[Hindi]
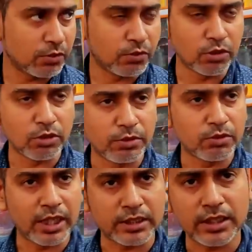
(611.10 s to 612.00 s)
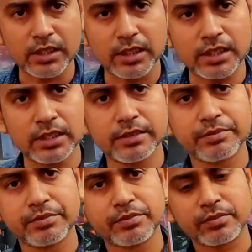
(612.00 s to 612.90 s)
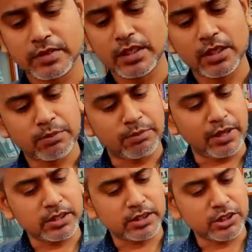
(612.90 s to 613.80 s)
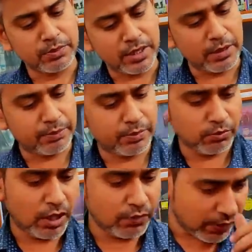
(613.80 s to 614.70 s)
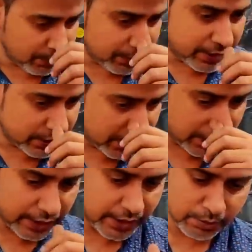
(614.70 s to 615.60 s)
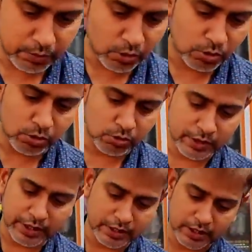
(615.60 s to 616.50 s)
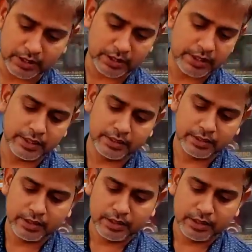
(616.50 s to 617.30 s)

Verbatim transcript: स्टिल फ़ोटो भी उठा सकते हैं प्लस इसमें आप वाईफाई भी कर सकते हैं ब्लूटूथ भी कर सकते हैं